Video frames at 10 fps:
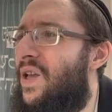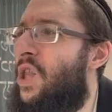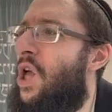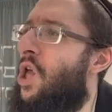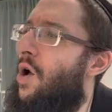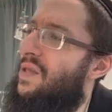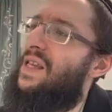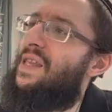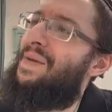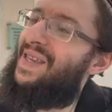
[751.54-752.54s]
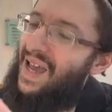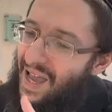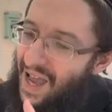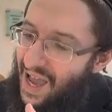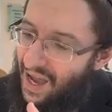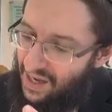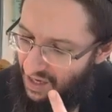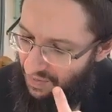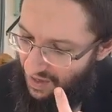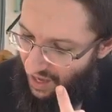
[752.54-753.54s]
non, non, c'était mis de Gaillère,
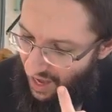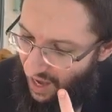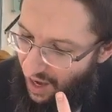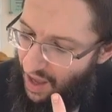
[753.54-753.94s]
c'était mis de Gaillère. Non,